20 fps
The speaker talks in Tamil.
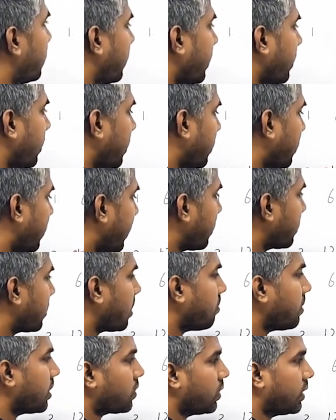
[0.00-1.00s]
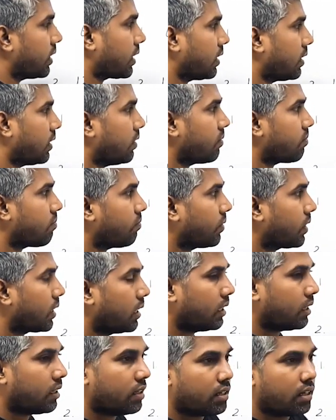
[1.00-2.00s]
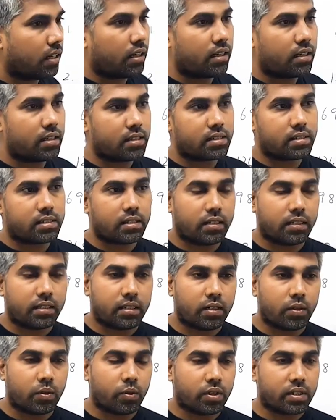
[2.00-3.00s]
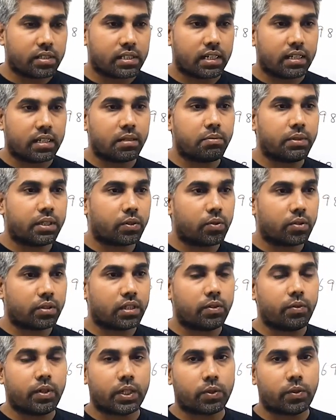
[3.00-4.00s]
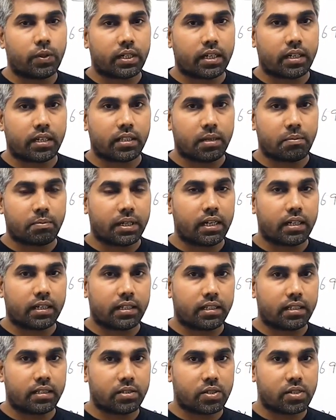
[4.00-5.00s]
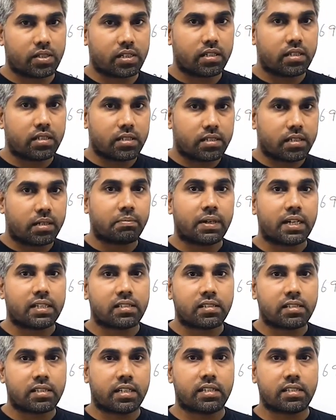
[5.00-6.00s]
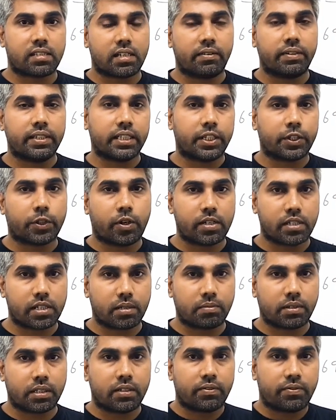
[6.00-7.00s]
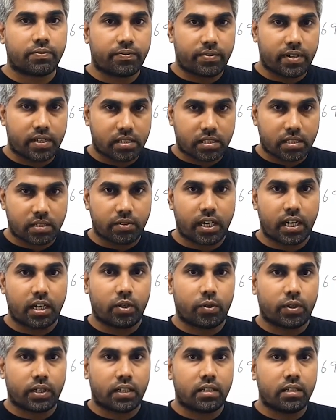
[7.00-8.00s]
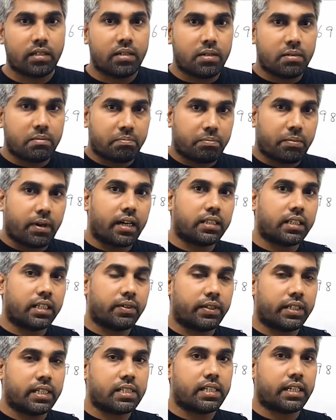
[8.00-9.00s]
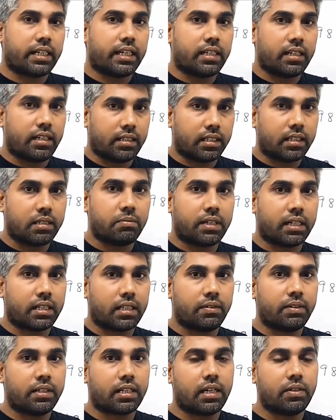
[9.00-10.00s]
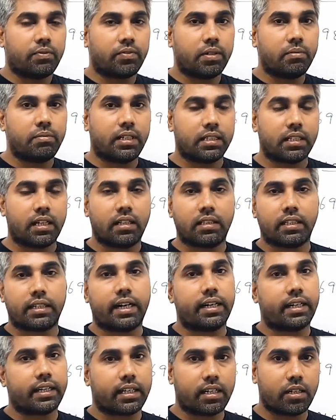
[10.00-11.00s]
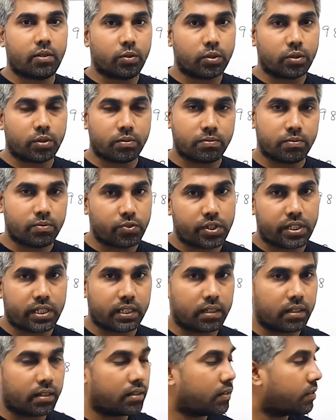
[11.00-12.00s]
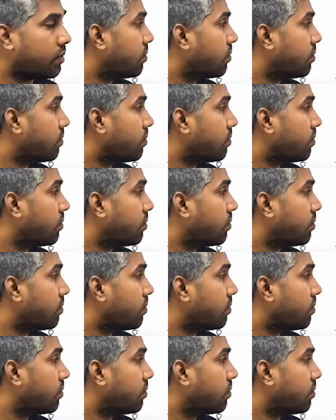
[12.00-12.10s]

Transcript: ஏன் நான் இந்த எக்ஸாம்லாம் சொல்லியிருக்கேன்னா ஏன்னா ஒரு சில நம்பர் கொடுத்தா ஒர்க் அவுட் ஆகாது அப்படிலாம் கிடையாது ஜஸ்ட் சப்ரேஷன் சீரீஸ்னாவே இதே கான்செப்ட் ஃபஸ்ட்டு வேல்யூவோட பாதியோட செகண்ட் அதிகமாக இருந்தாவே கன்ஃபார்ம் அந்த அந்த கேட்டகரியில் வந்துடும் சரிங்களா